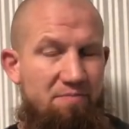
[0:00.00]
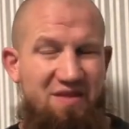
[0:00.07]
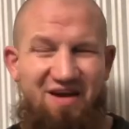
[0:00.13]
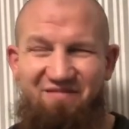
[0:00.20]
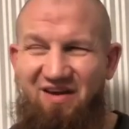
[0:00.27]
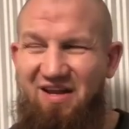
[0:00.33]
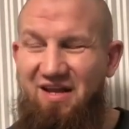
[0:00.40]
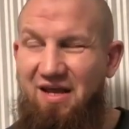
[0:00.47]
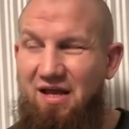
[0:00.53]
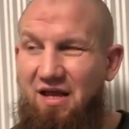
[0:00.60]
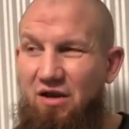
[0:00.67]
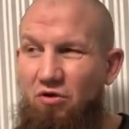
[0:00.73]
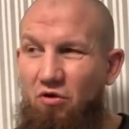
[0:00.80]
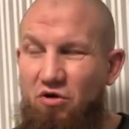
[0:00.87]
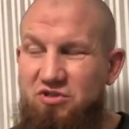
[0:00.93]
Ja, weil
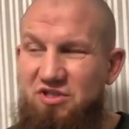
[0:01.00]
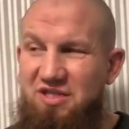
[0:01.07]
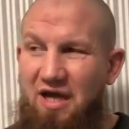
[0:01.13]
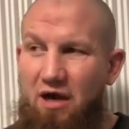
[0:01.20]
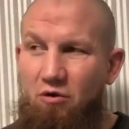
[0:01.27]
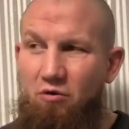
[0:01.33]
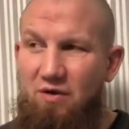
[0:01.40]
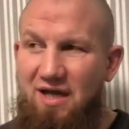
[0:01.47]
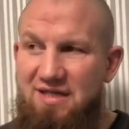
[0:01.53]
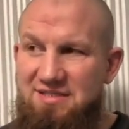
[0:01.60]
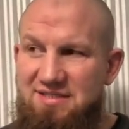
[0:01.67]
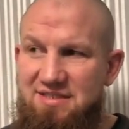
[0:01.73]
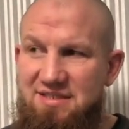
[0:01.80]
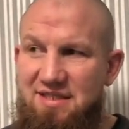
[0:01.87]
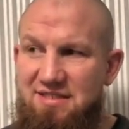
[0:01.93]
Leute, die
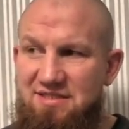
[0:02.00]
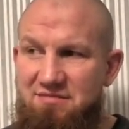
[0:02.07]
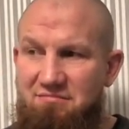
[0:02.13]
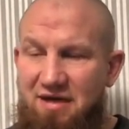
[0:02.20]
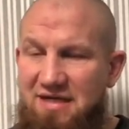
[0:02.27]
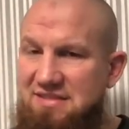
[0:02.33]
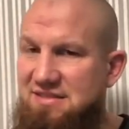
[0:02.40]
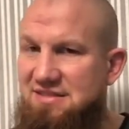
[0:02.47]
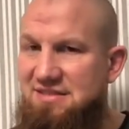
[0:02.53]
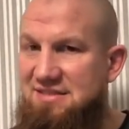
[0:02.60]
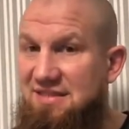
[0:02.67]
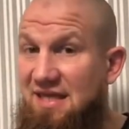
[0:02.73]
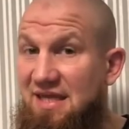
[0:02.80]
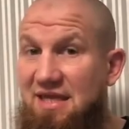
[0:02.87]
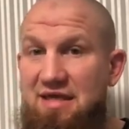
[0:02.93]
arrogant sind, das sind
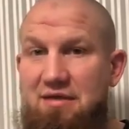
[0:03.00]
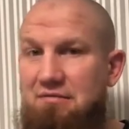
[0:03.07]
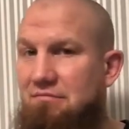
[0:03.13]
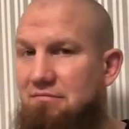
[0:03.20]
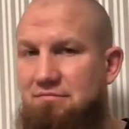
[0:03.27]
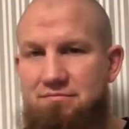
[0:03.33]
meistens die,